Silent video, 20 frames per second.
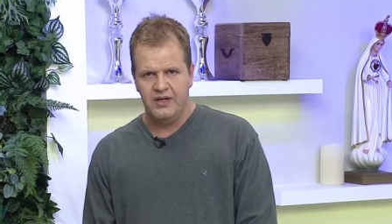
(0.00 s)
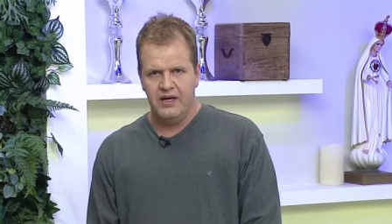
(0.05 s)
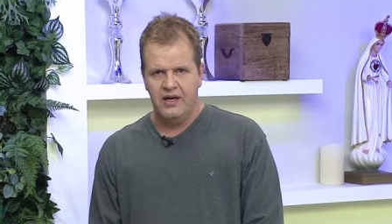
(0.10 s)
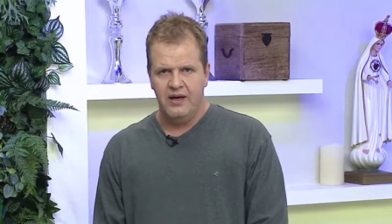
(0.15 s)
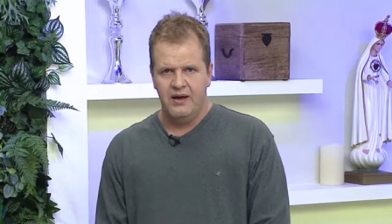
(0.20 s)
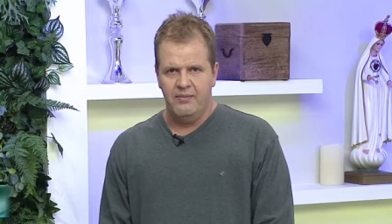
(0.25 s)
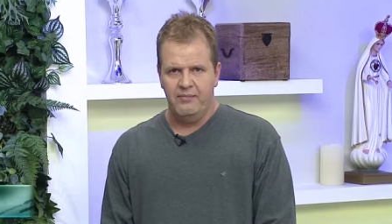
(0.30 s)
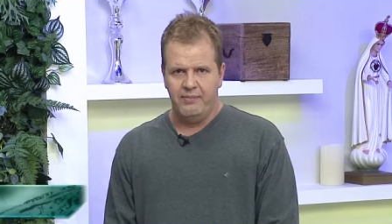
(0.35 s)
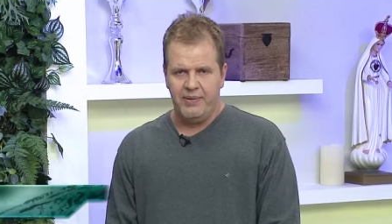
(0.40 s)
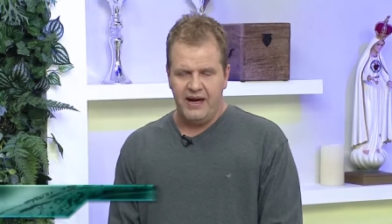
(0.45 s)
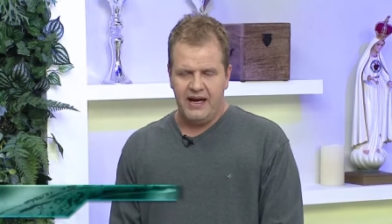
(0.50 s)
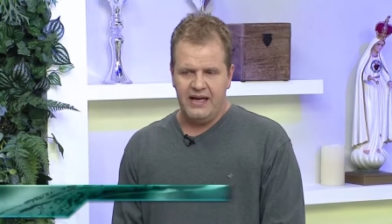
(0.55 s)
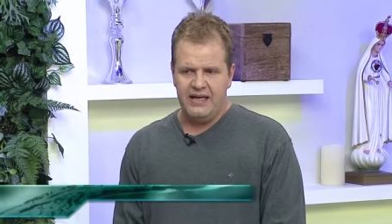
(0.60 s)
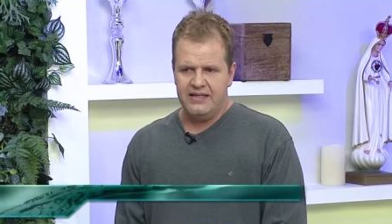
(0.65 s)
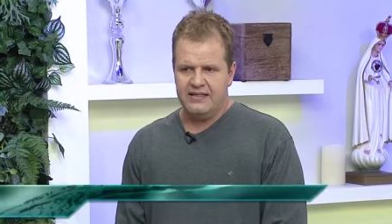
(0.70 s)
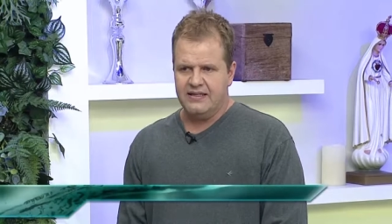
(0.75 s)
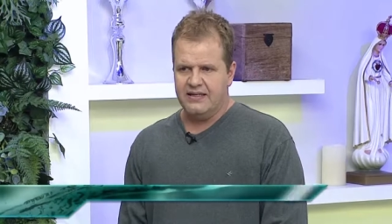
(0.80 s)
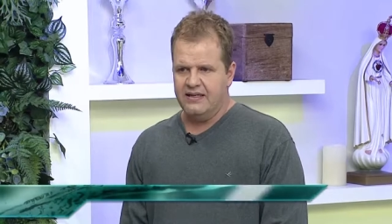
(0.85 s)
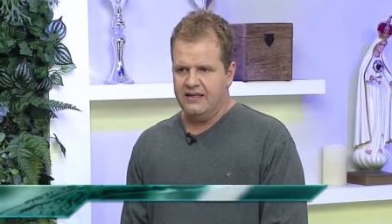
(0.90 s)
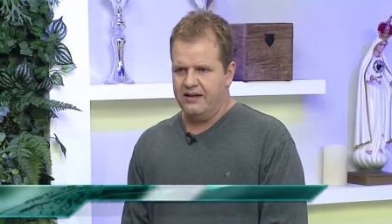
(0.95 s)
Isso.
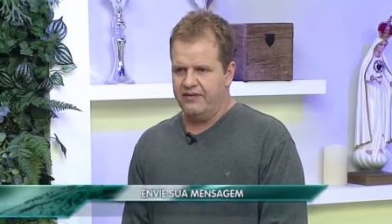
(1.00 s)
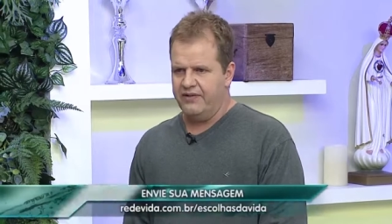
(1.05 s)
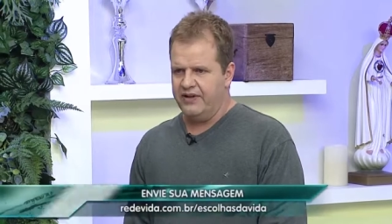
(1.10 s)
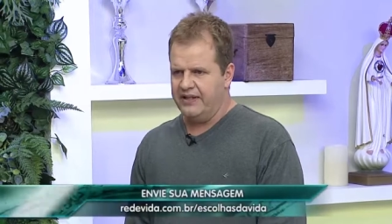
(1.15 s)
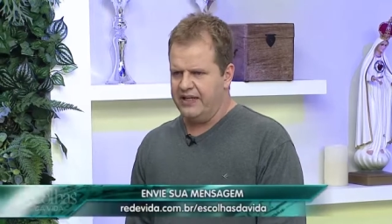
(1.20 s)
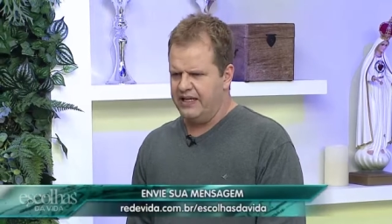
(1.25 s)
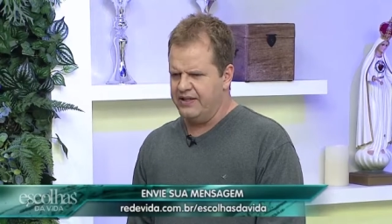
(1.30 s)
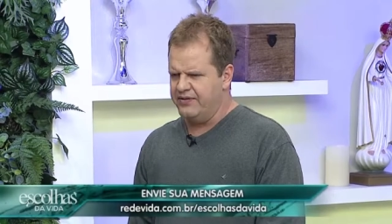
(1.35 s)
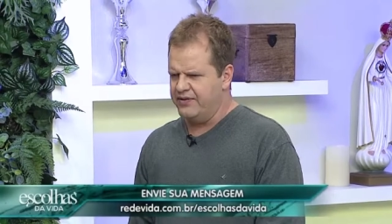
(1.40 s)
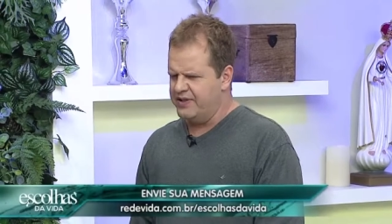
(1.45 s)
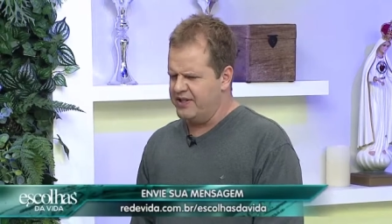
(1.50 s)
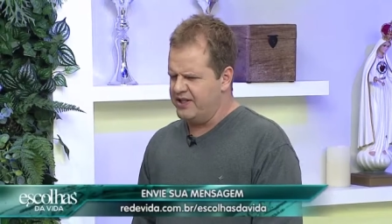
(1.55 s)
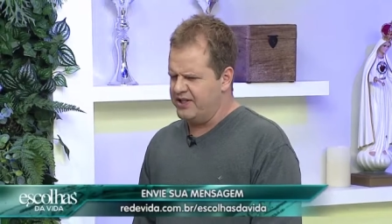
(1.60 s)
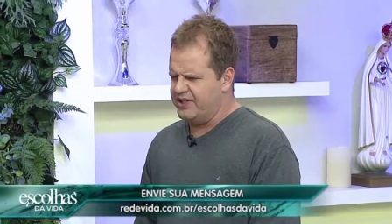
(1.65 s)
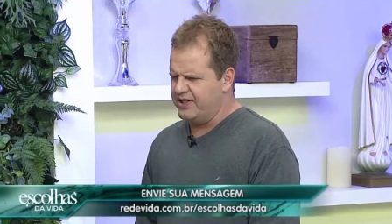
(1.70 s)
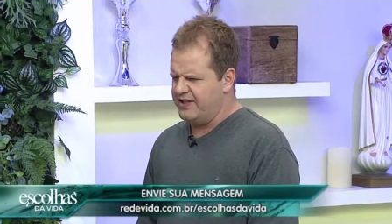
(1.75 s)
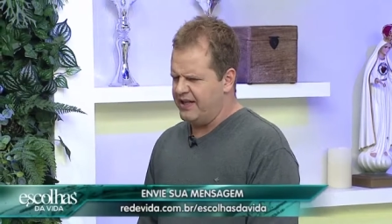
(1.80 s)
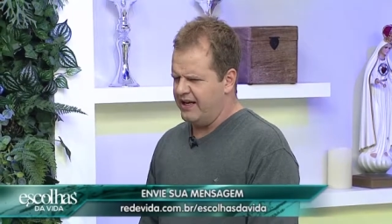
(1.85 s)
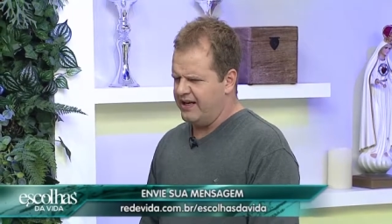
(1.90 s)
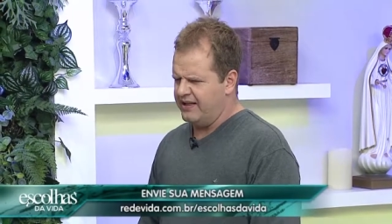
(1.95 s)
Pais que, na verdade,
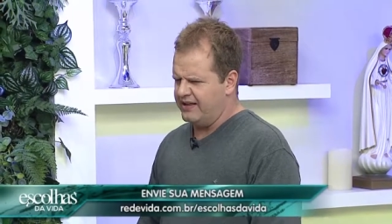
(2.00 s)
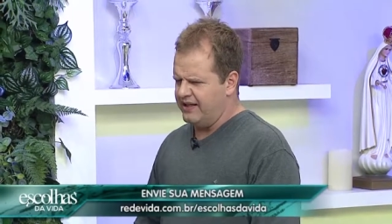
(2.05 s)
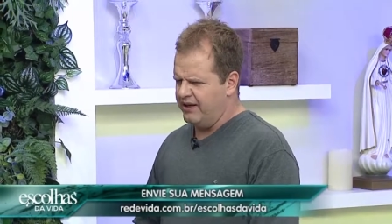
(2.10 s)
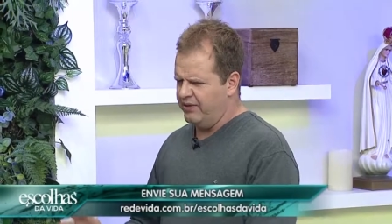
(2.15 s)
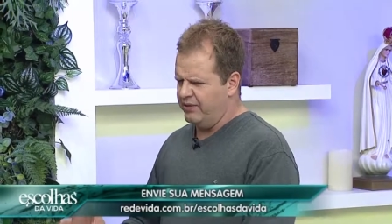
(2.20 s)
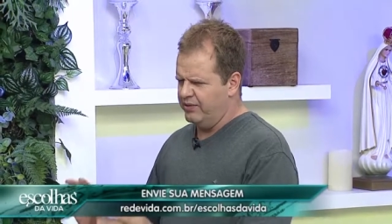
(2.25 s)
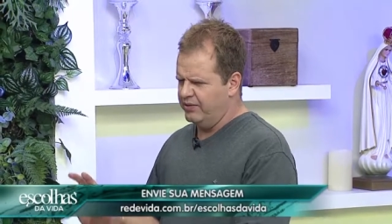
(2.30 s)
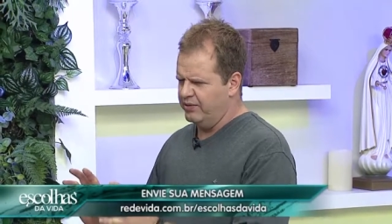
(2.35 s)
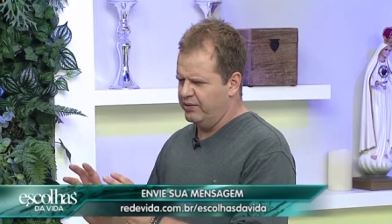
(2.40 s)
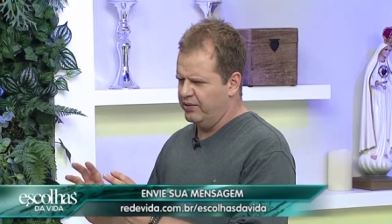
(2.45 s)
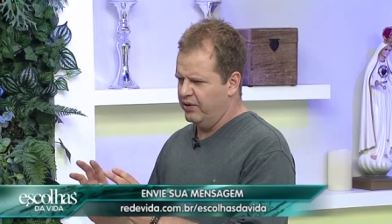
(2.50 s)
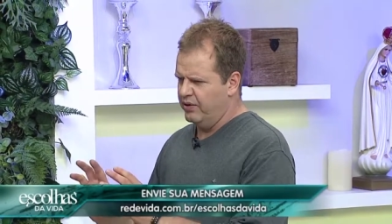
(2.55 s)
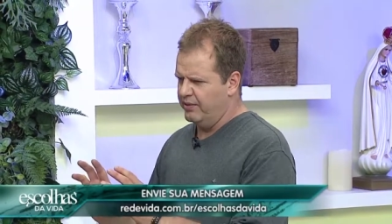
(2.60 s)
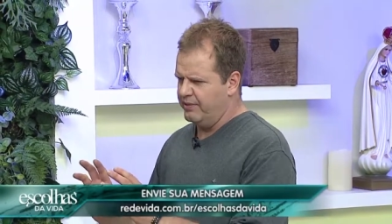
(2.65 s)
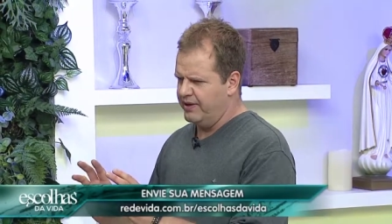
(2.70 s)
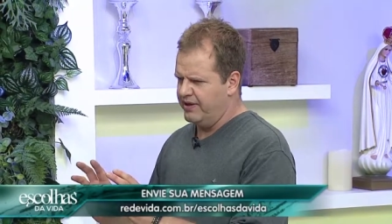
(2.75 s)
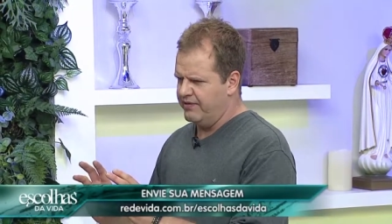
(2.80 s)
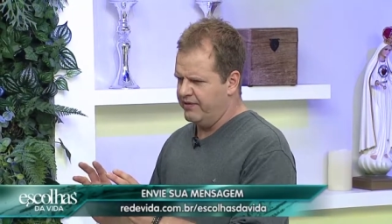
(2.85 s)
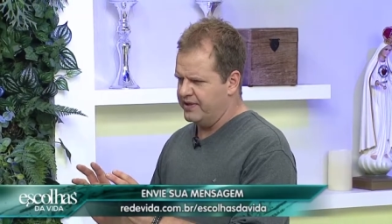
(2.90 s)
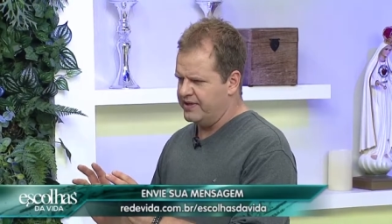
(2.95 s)
vocês têm até um
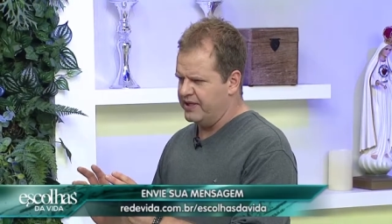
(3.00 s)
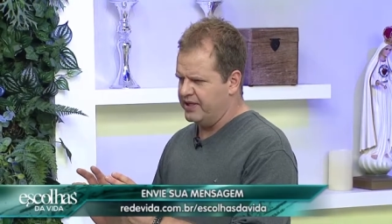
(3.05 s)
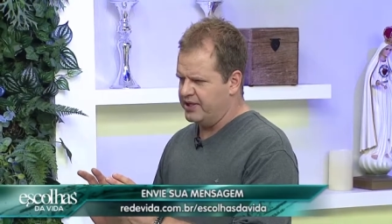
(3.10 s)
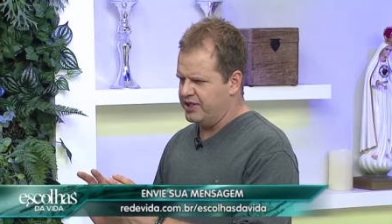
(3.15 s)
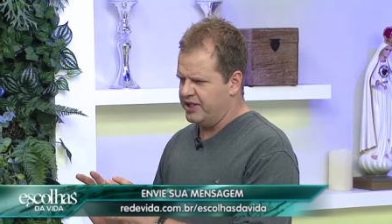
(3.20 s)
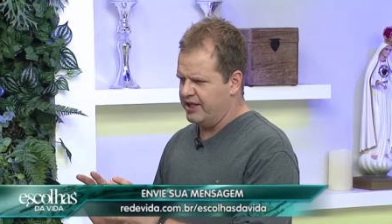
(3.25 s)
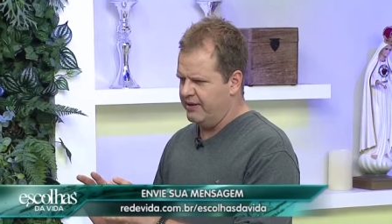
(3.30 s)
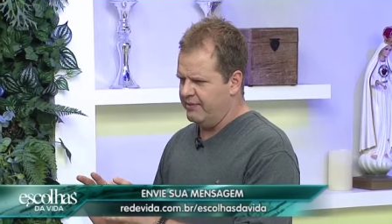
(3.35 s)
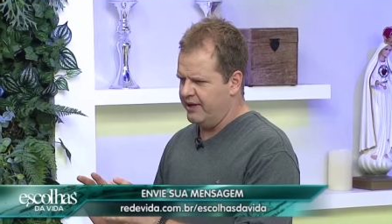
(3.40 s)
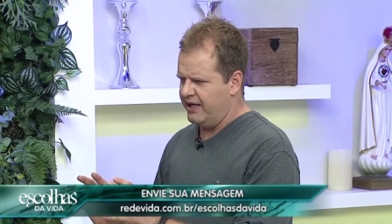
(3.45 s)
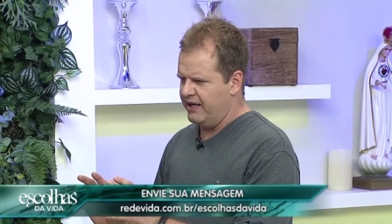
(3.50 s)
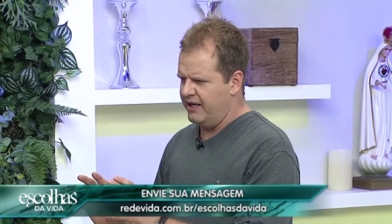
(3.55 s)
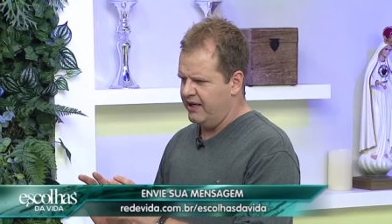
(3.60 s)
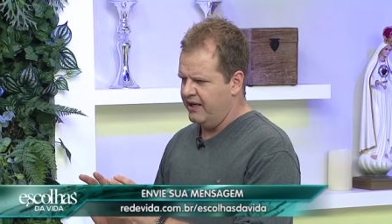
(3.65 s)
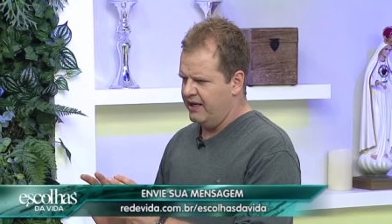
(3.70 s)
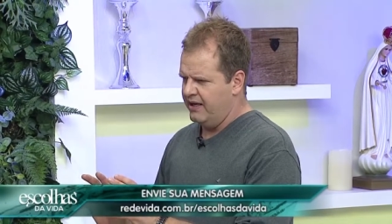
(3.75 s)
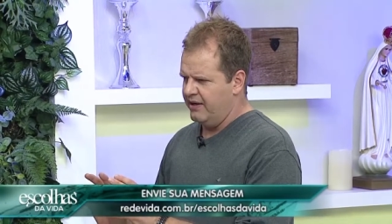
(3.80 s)
nome que você chama